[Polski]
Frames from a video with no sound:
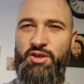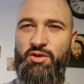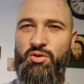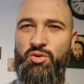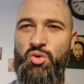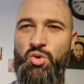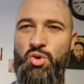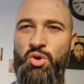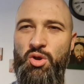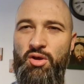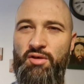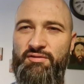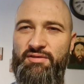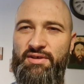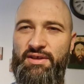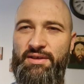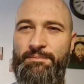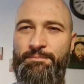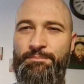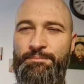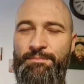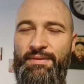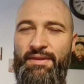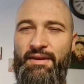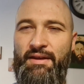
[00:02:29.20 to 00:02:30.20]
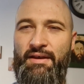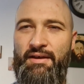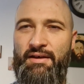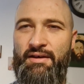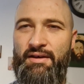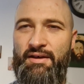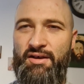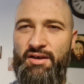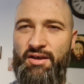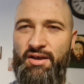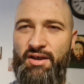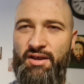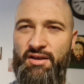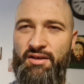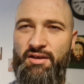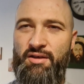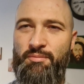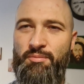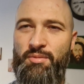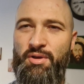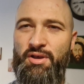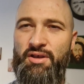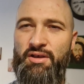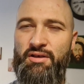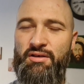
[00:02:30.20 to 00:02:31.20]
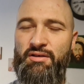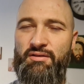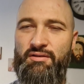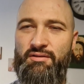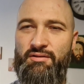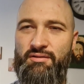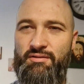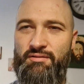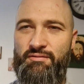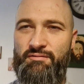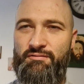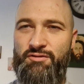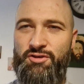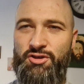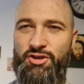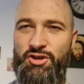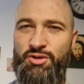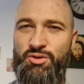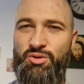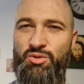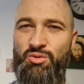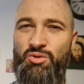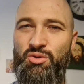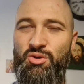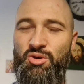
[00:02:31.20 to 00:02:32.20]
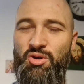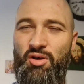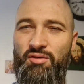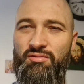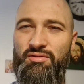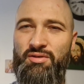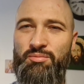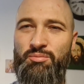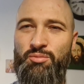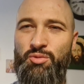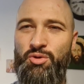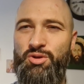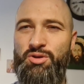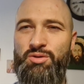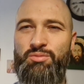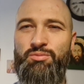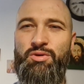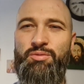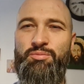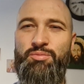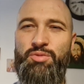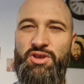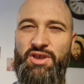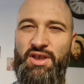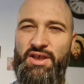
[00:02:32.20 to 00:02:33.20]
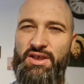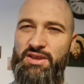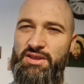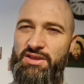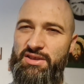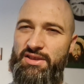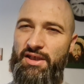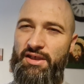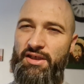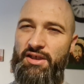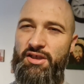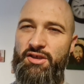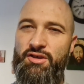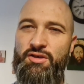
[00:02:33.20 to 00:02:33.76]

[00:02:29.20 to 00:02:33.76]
duchowe. Kiedy my w życiu duchowym musimy przejść z takiej